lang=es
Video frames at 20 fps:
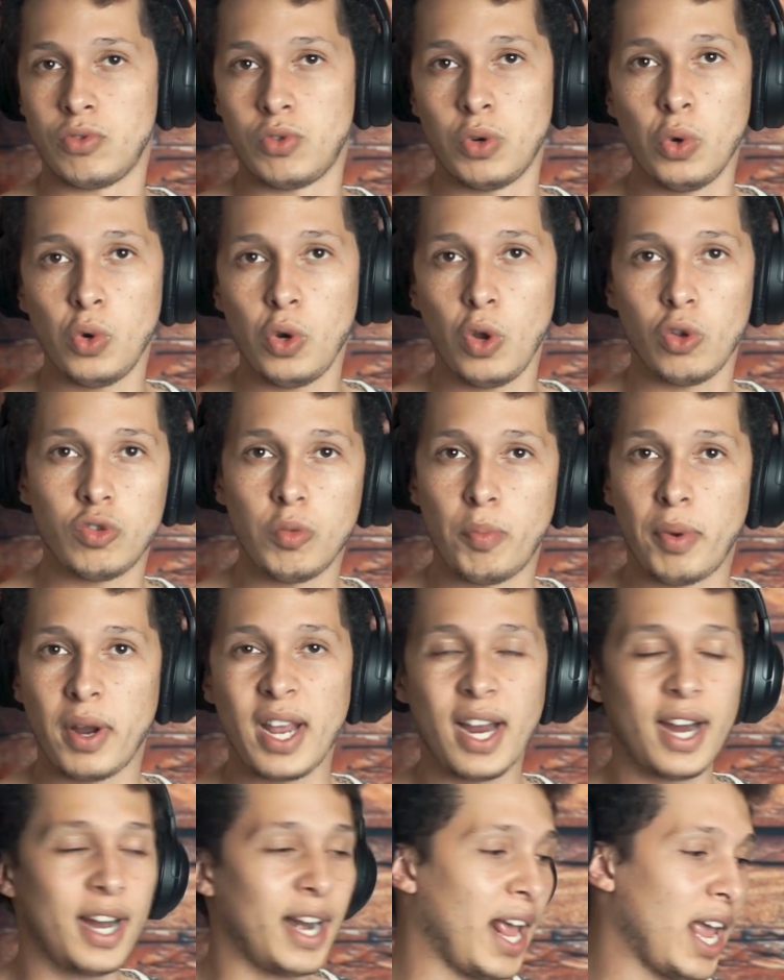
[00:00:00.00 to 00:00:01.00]
chulo, súper
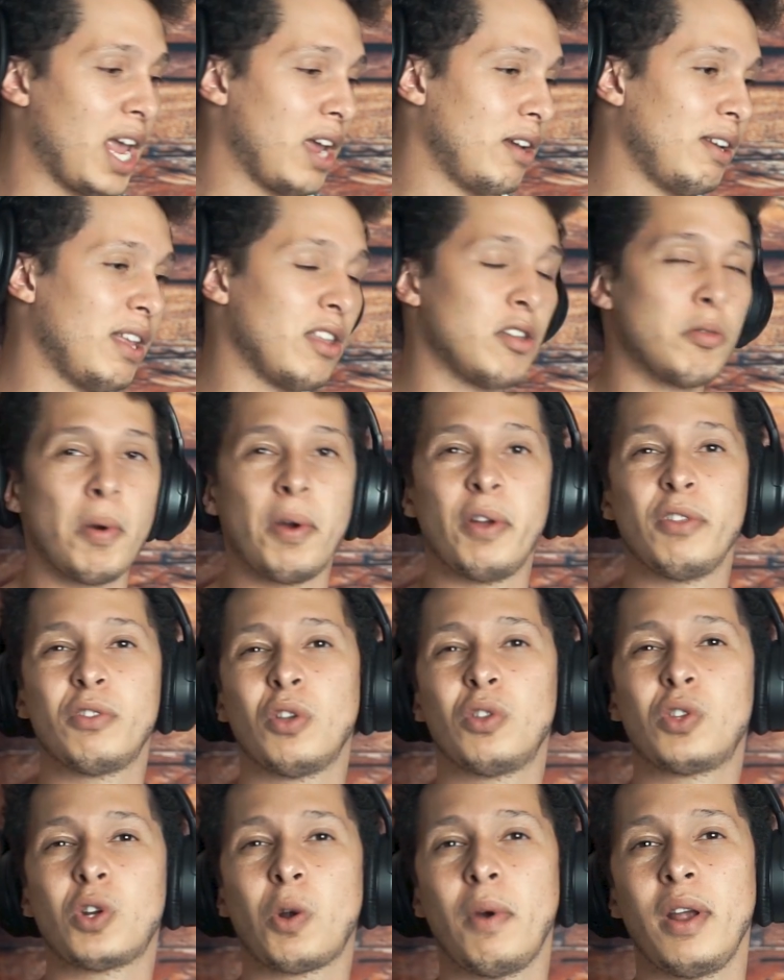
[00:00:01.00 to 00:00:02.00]
increíble, y de un momento
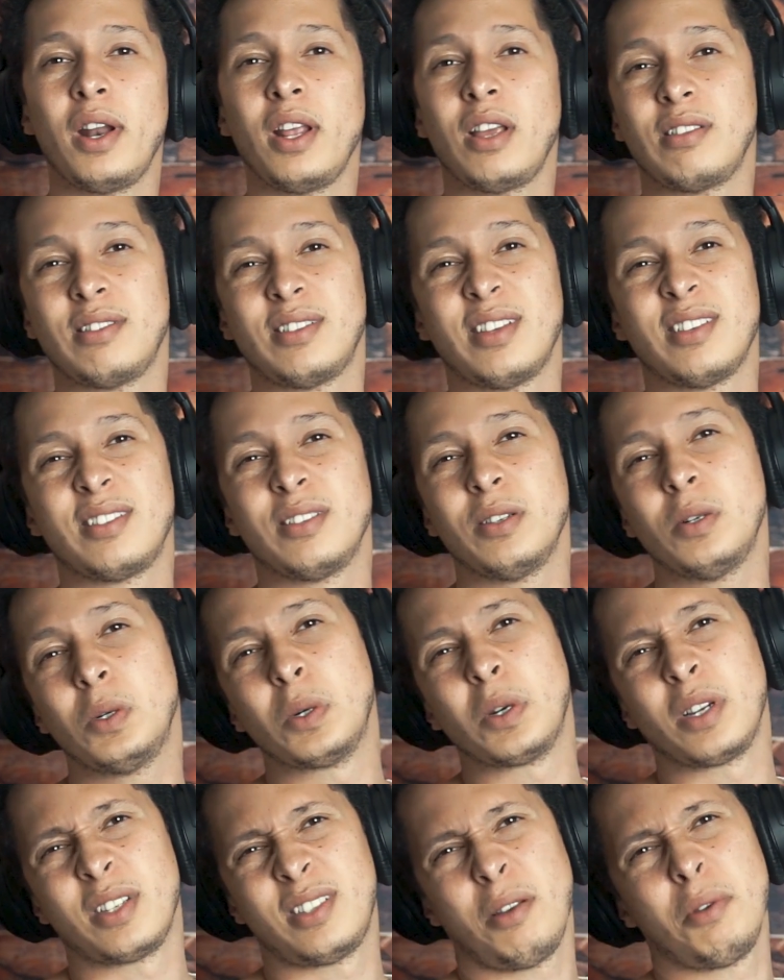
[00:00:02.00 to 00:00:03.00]
a otro ver y dices,
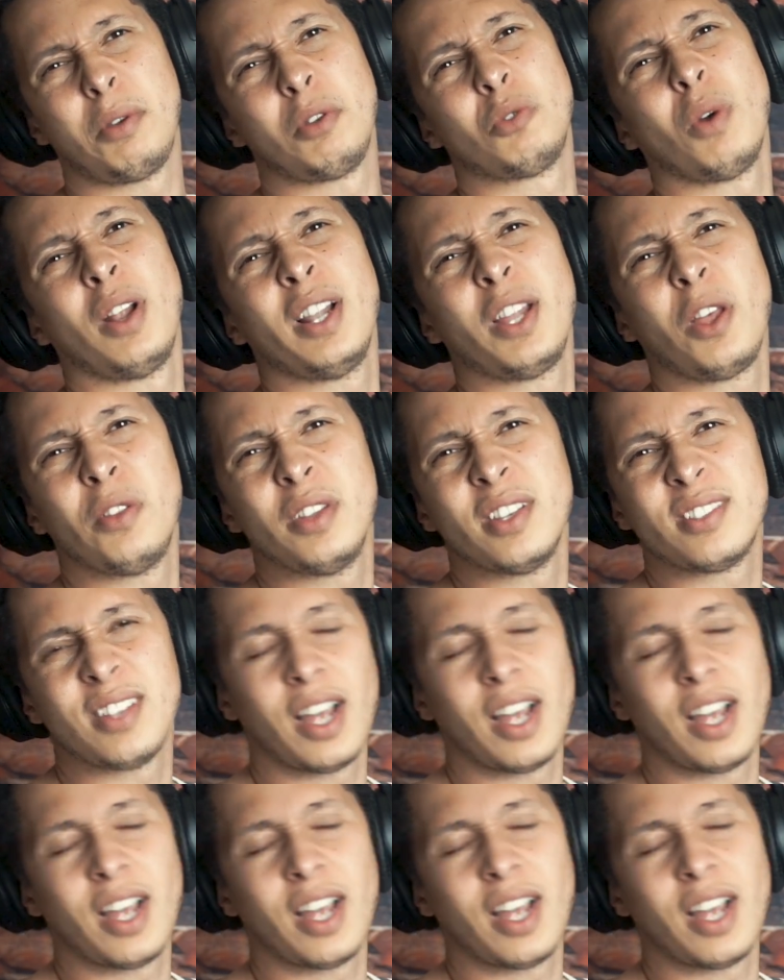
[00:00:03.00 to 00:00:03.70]
uff, ese visual, ¿de dónde